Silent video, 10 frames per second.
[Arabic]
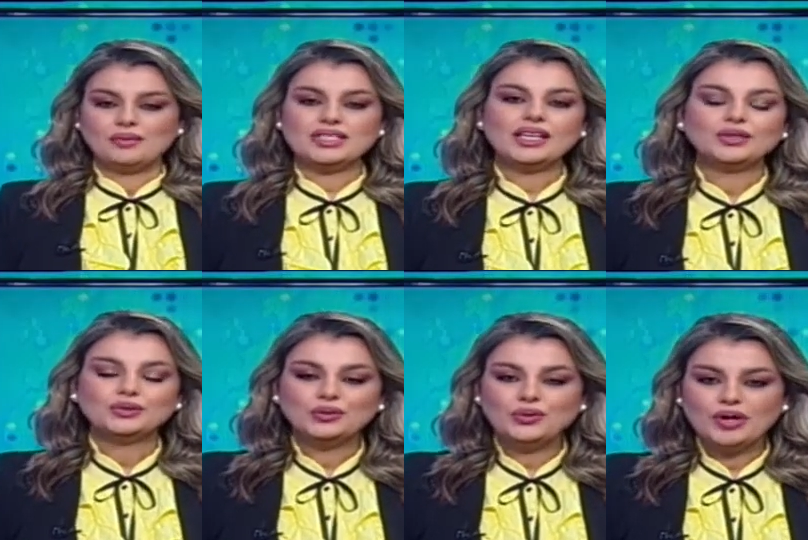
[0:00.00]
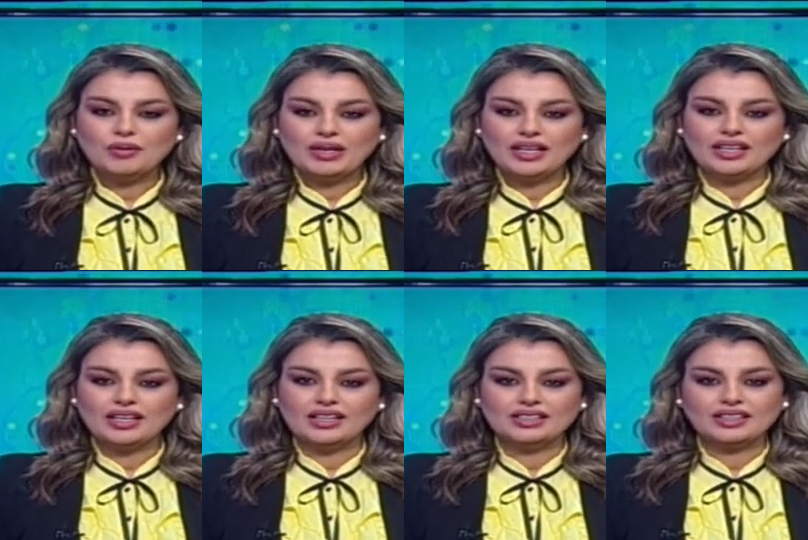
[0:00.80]
مساء النور
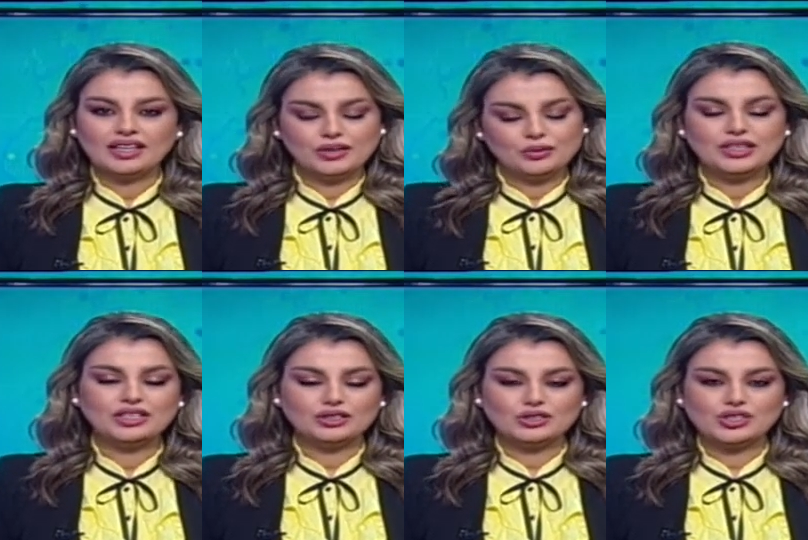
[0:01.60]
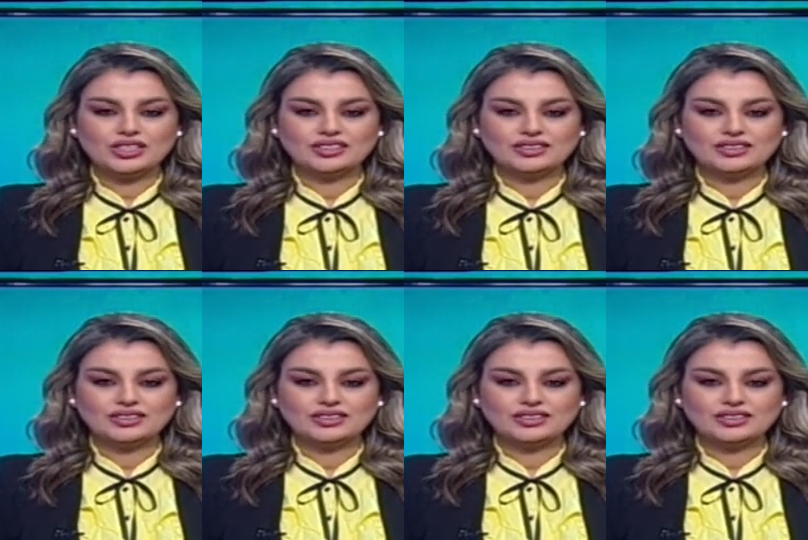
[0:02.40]
والبركة عناوين النشرة